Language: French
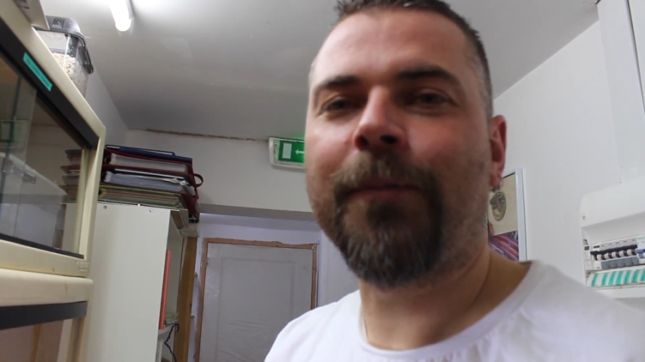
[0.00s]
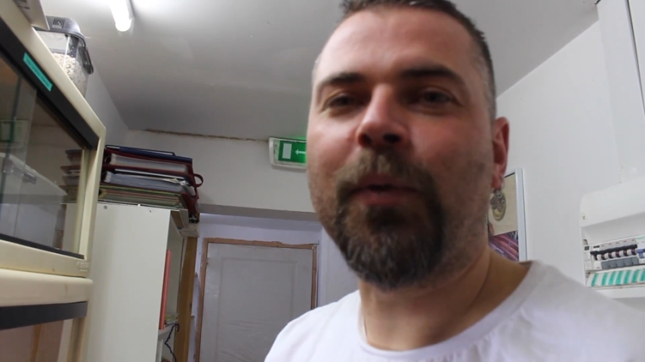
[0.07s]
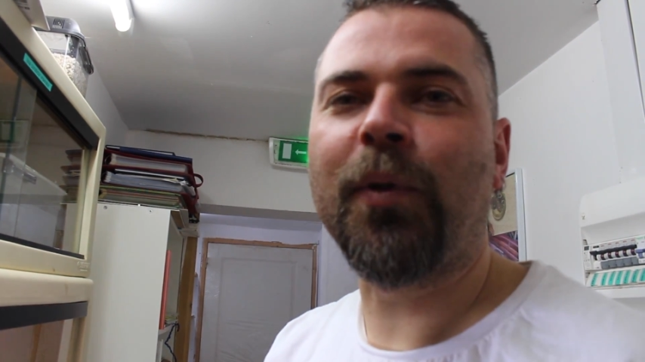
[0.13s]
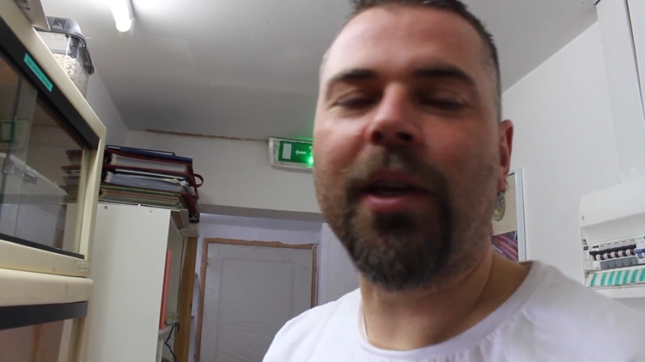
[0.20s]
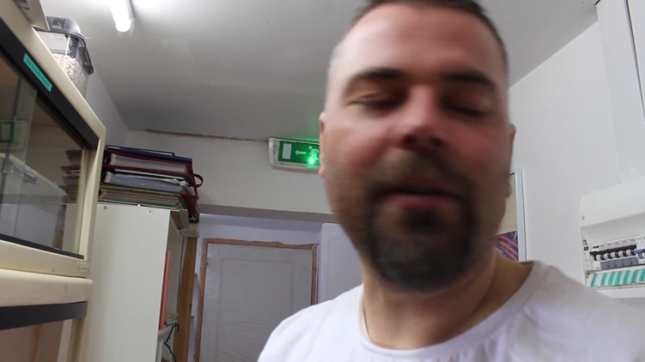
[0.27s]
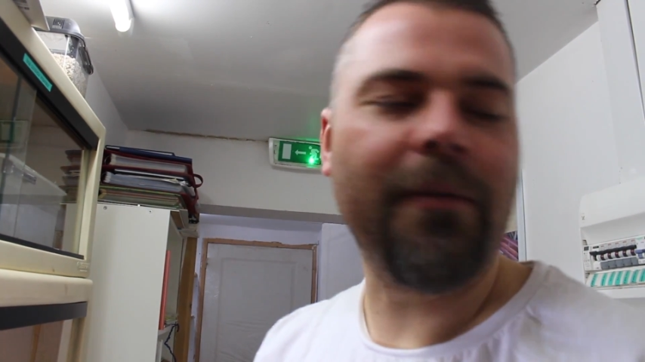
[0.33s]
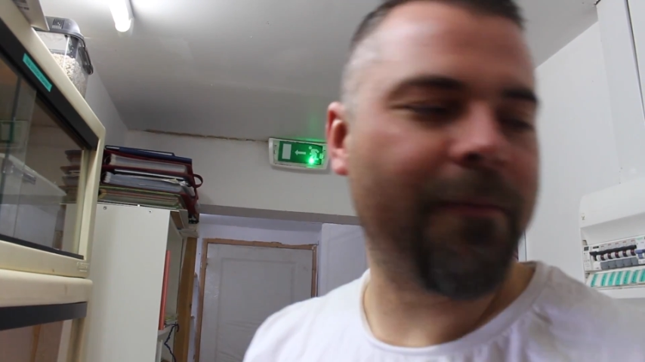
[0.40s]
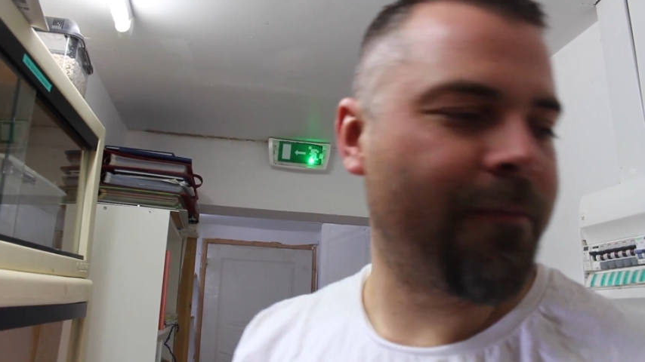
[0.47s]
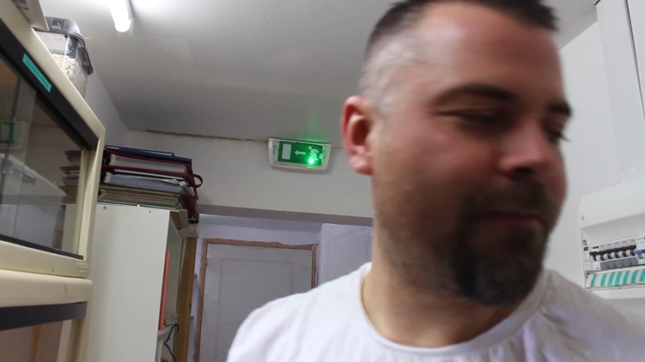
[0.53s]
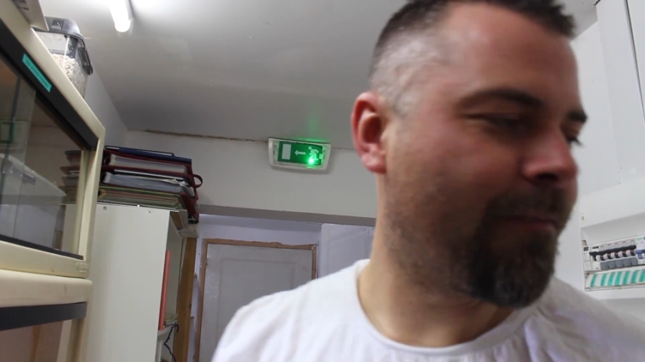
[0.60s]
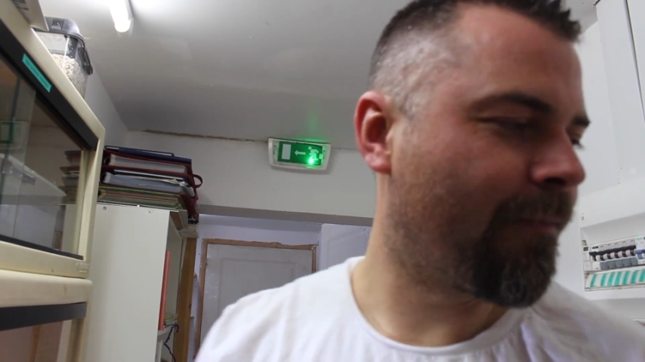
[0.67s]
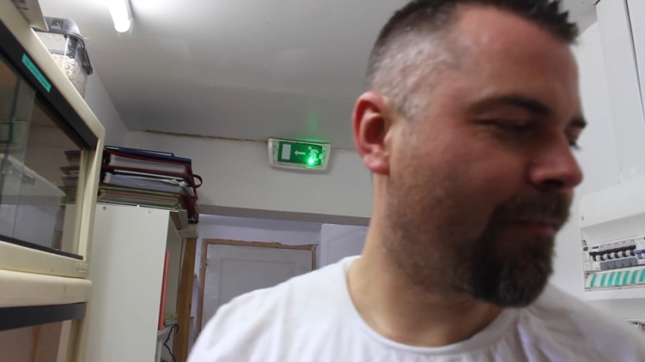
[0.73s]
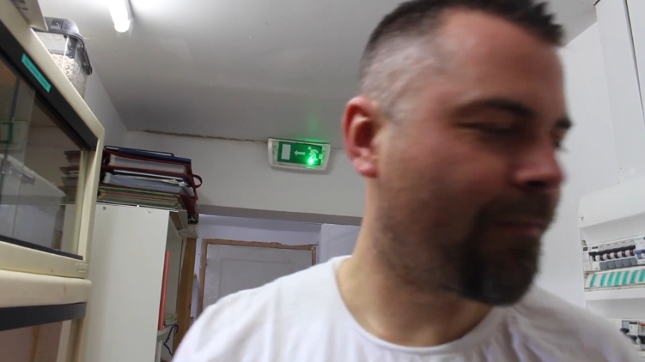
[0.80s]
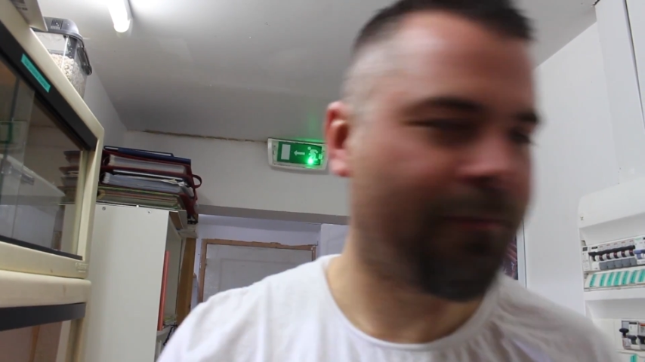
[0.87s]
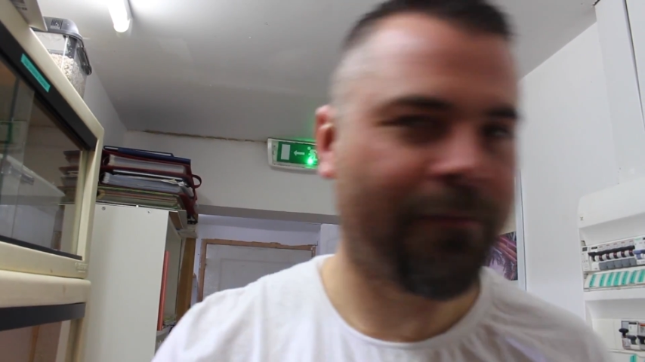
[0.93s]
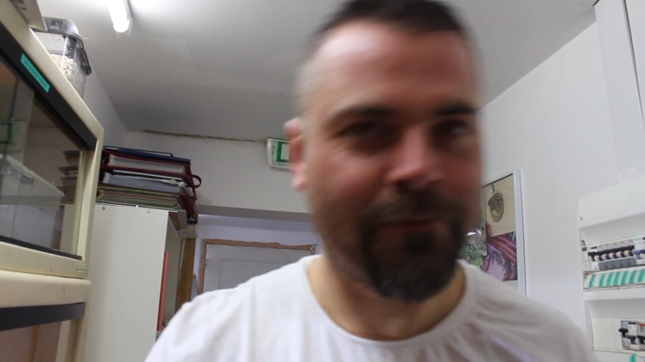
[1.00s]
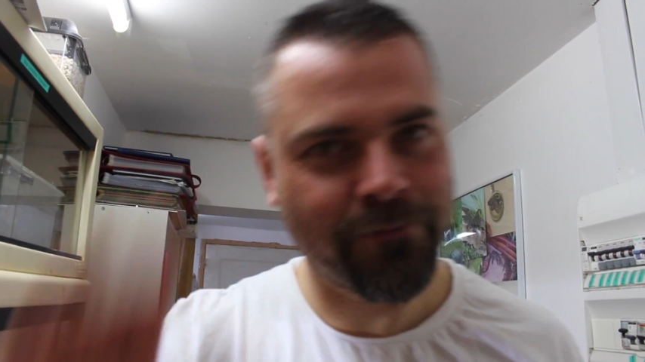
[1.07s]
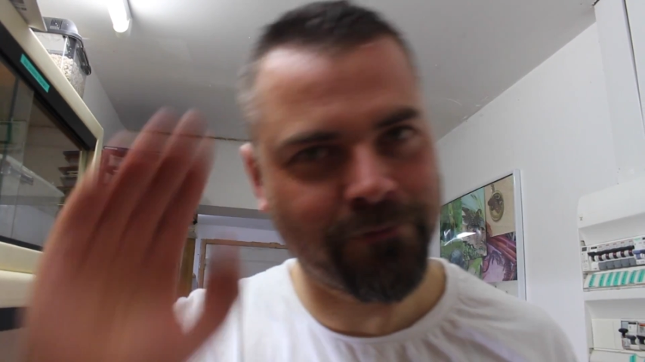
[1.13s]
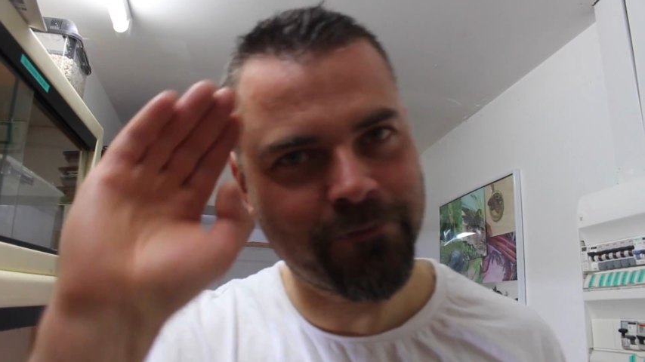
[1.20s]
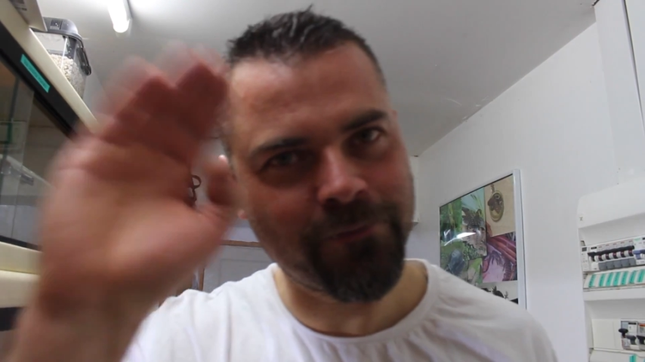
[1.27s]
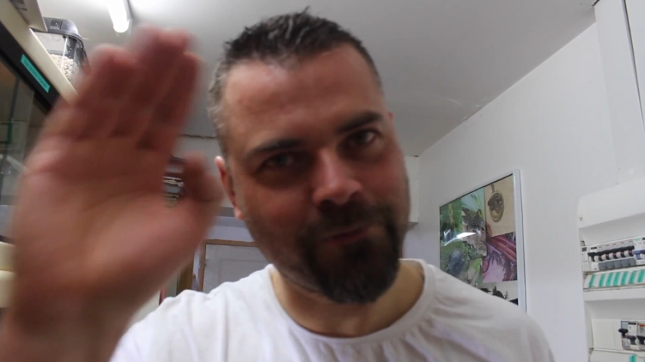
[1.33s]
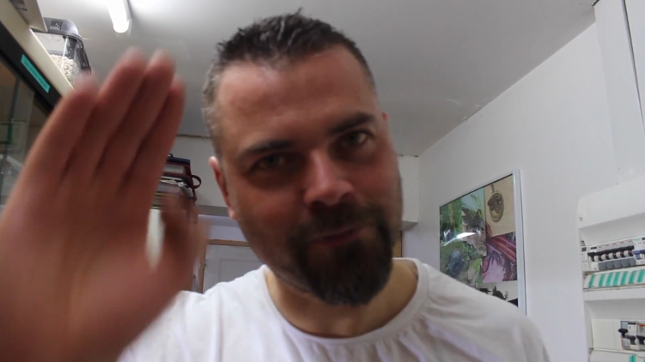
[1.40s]
Ok.
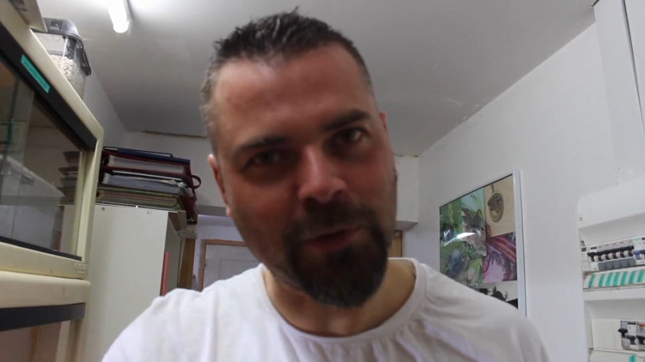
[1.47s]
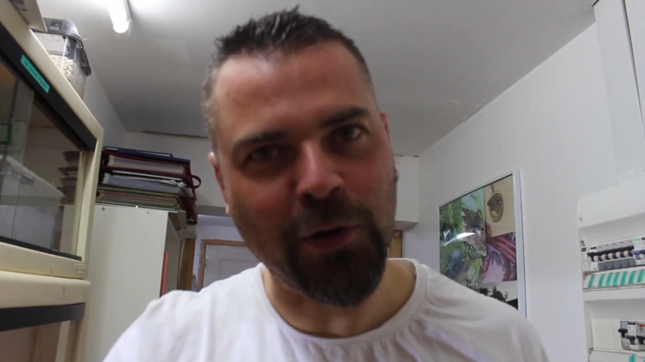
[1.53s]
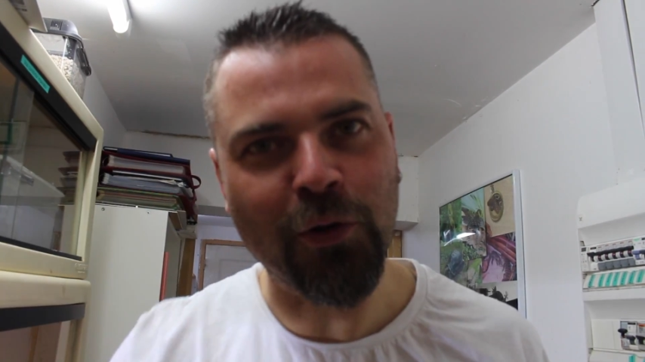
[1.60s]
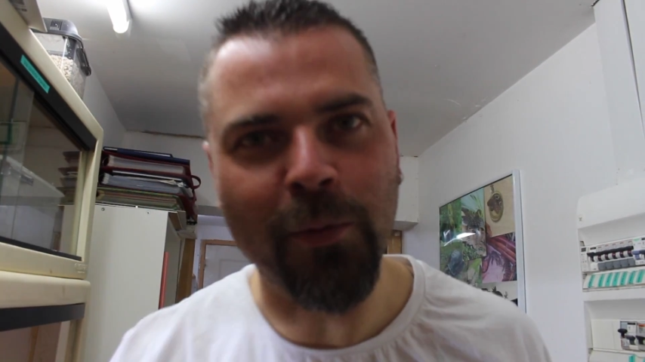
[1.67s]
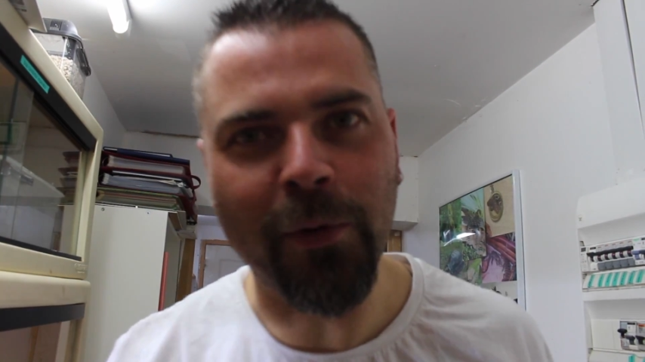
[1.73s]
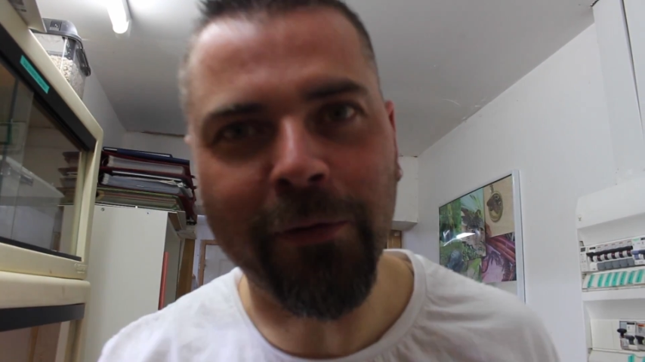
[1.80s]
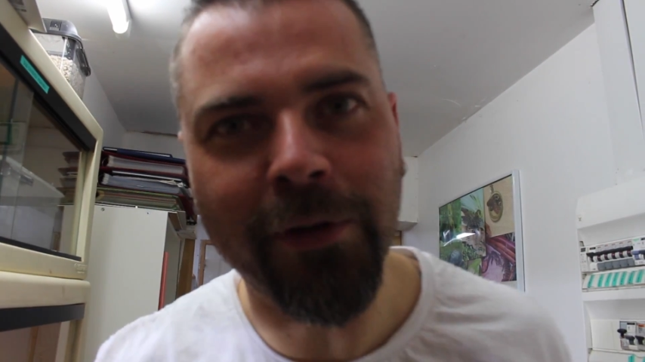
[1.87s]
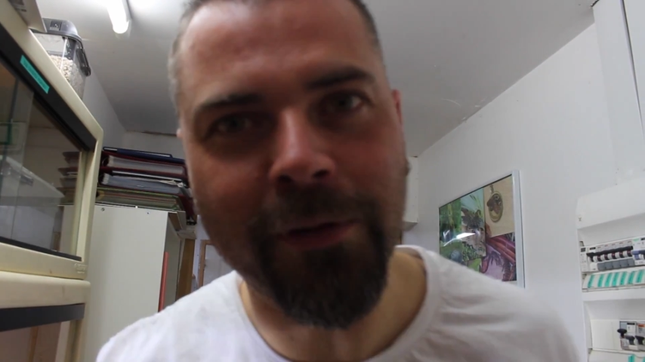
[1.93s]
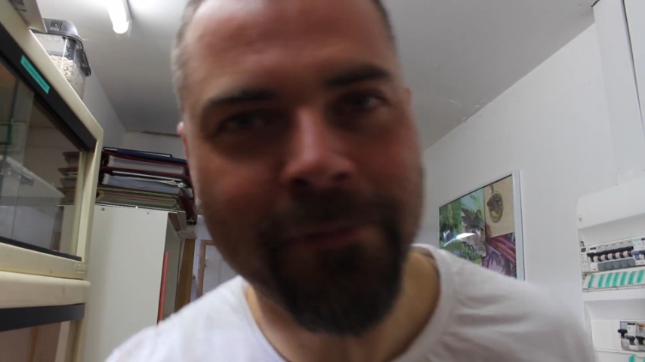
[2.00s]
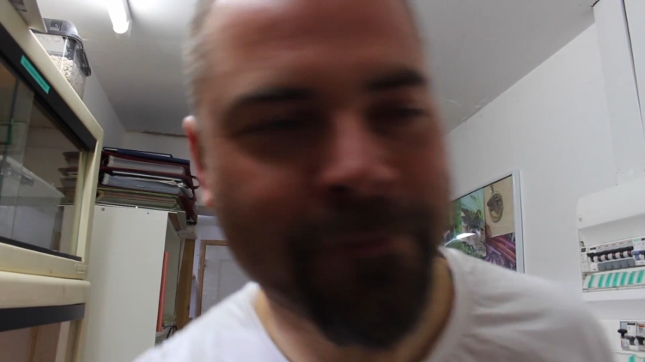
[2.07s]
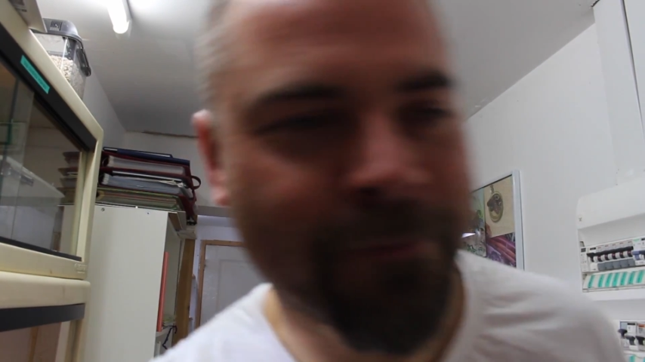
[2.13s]
Je m'en vais.